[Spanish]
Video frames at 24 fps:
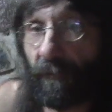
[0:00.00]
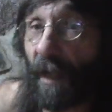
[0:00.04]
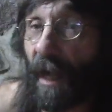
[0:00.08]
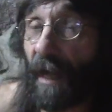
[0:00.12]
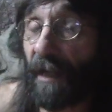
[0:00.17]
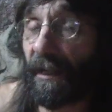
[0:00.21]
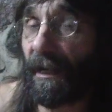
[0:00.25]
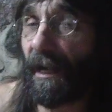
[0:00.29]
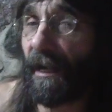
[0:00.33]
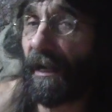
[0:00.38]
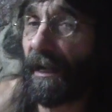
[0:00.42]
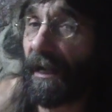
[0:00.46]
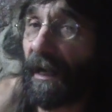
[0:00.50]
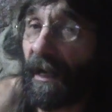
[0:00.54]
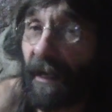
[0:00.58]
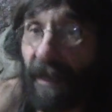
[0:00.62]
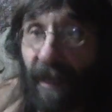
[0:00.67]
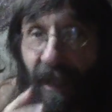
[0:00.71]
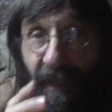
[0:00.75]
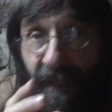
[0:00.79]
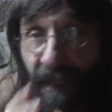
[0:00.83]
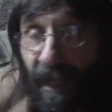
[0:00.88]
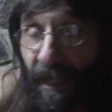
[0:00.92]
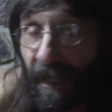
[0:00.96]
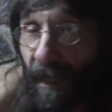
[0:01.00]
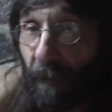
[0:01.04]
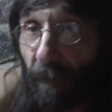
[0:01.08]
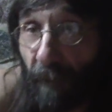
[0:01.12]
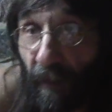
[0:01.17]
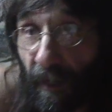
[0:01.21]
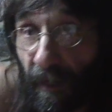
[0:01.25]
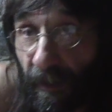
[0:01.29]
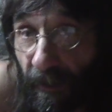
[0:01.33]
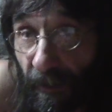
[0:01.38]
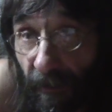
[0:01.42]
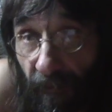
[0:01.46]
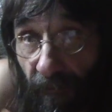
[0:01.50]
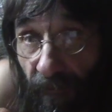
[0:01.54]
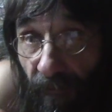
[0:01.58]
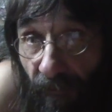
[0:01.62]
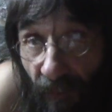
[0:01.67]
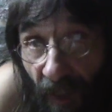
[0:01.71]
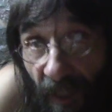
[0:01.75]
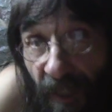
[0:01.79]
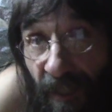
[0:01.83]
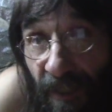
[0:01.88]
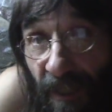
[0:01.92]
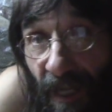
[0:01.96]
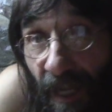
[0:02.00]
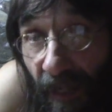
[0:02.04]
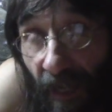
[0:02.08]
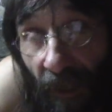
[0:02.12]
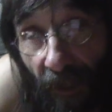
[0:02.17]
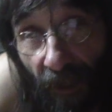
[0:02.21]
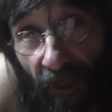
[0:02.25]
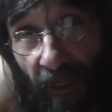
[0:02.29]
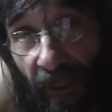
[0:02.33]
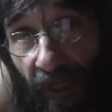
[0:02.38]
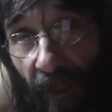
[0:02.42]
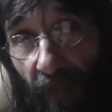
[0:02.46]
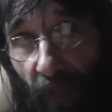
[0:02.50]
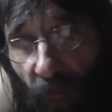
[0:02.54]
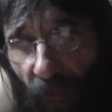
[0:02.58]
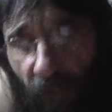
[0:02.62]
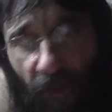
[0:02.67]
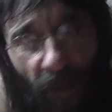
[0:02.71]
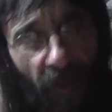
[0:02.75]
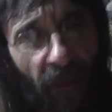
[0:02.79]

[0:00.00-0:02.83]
arrancarla y escapar de esas cadenas, por